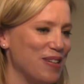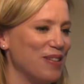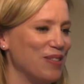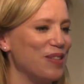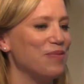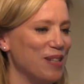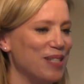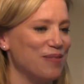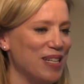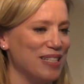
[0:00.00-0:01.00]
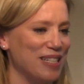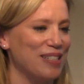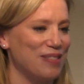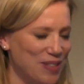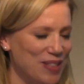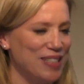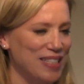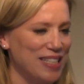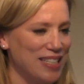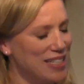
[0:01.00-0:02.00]
れる時もありますけれども
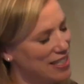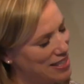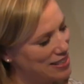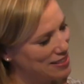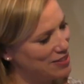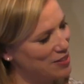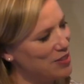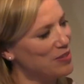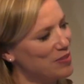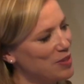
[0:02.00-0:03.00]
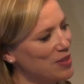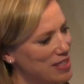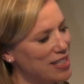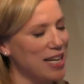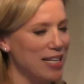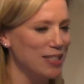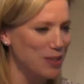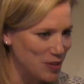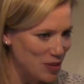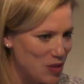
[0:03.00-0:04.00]
そういうそうですね漢字
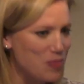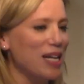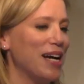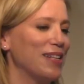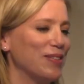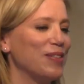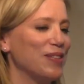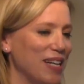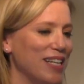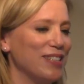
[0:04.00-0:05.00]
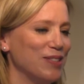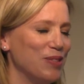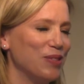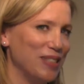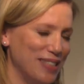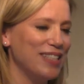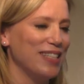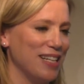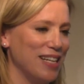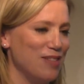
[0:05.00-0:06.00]
とその細かいところがよく
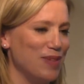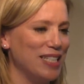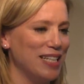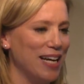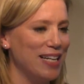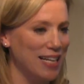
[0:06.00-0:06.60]
あの間違いだ